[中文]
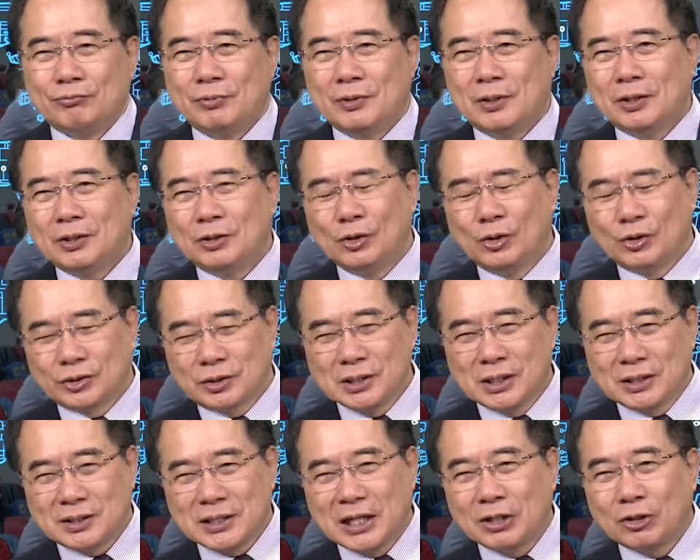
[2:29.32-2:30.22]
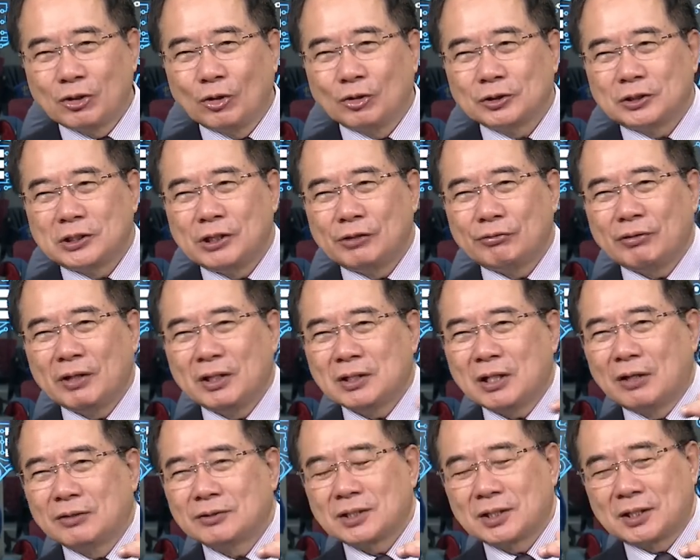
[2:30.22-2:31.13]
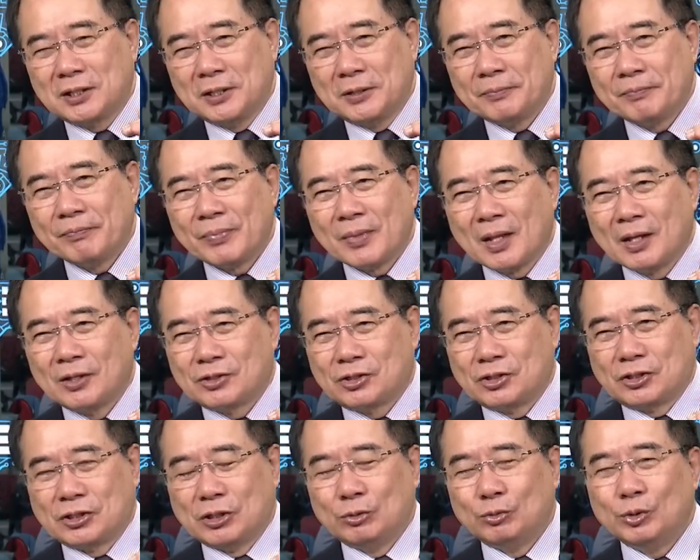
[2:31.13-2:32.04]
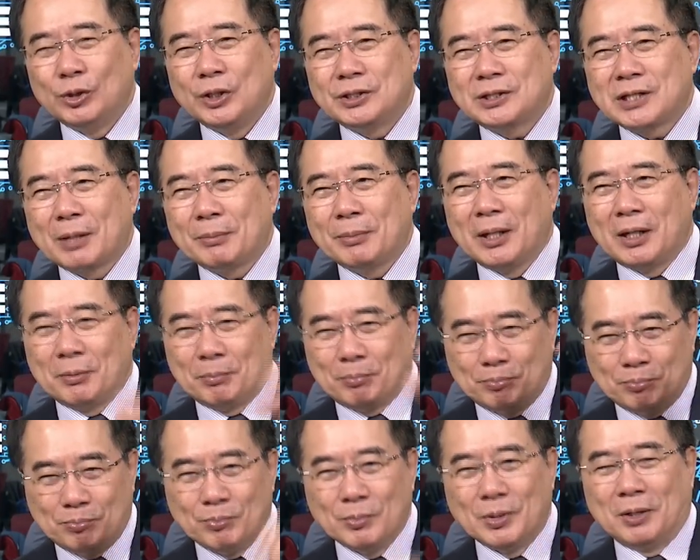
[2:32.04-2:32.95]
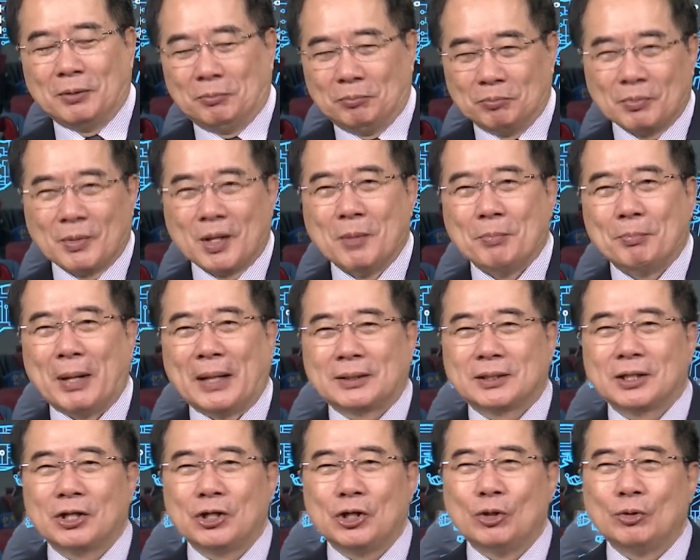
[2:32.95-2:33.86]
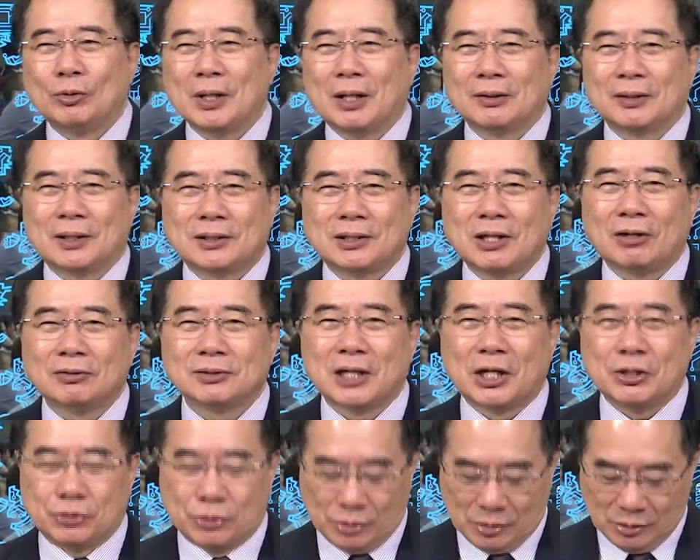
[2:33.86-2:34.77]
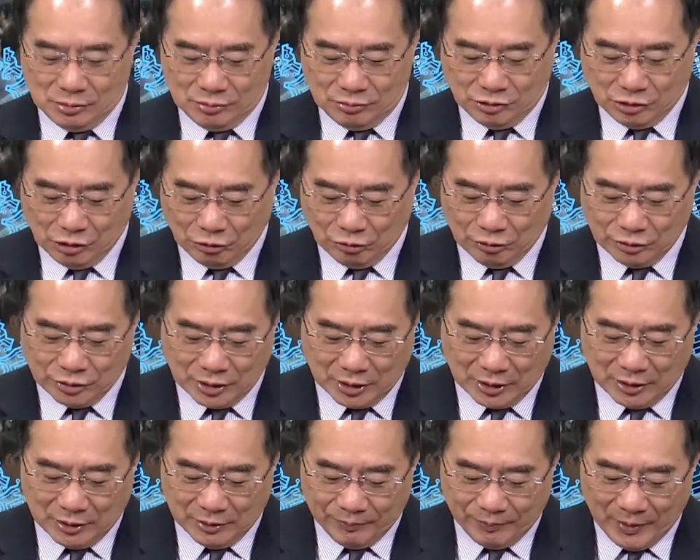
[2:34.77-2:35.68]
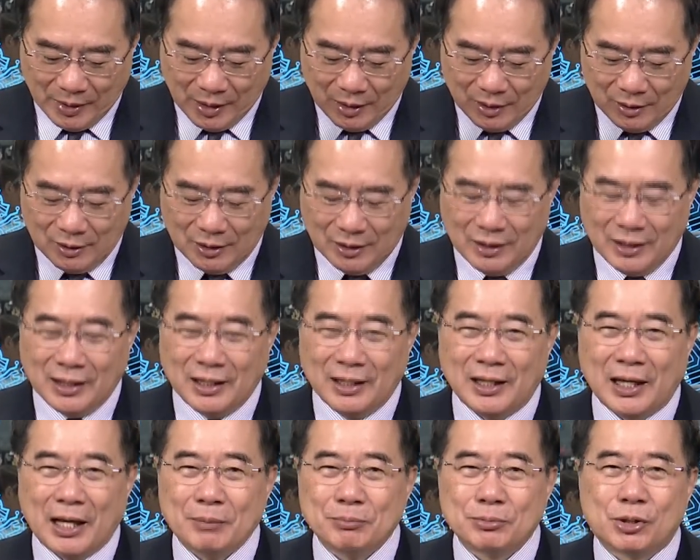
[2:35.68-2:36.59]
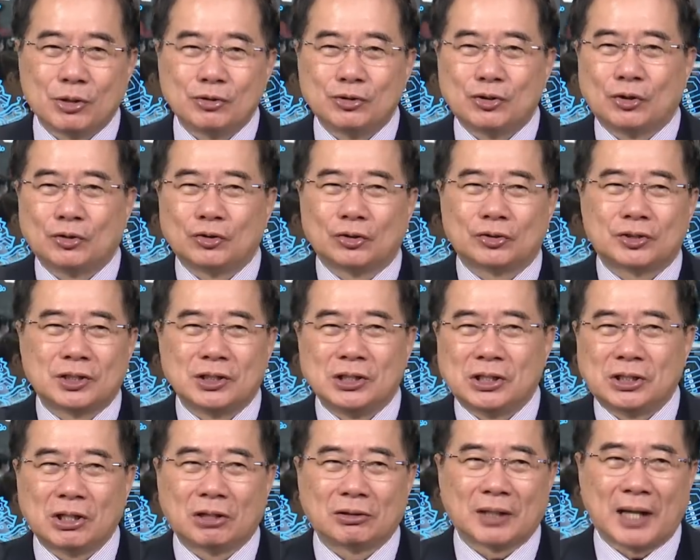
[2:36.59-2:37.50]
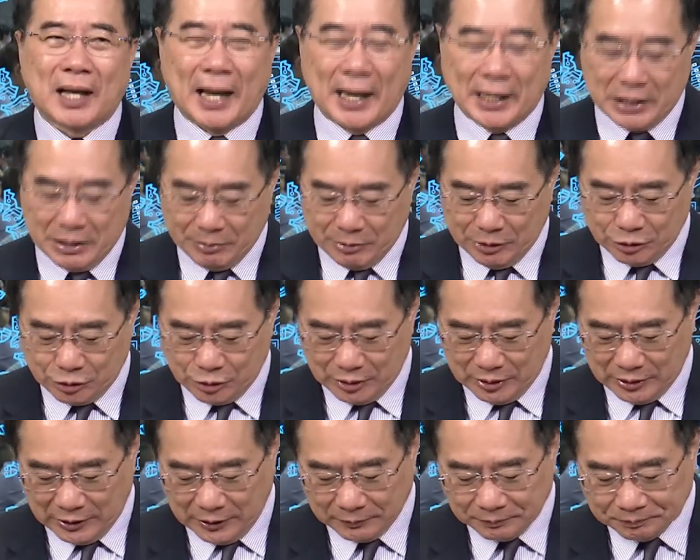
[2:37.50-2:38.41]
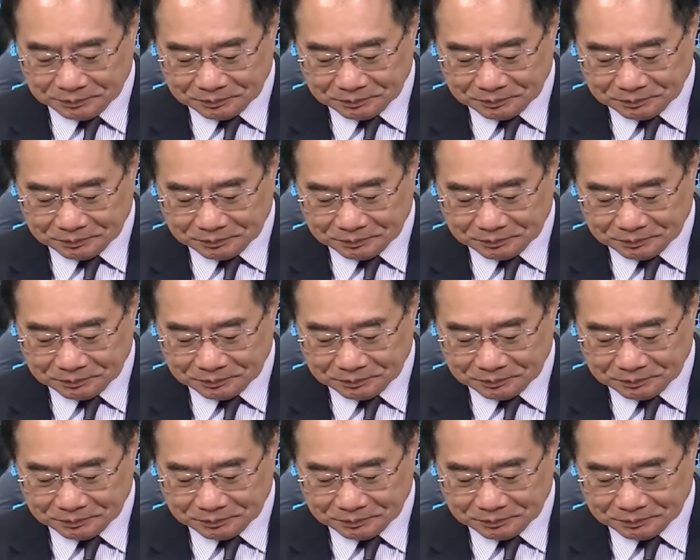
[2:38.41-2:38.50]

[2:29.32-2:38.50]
俄罗斯的战斗机飞到这个直升乌龟上面，那把这个油料给倒下去，结果这个 MQ 九就自己掉到海里面去哈。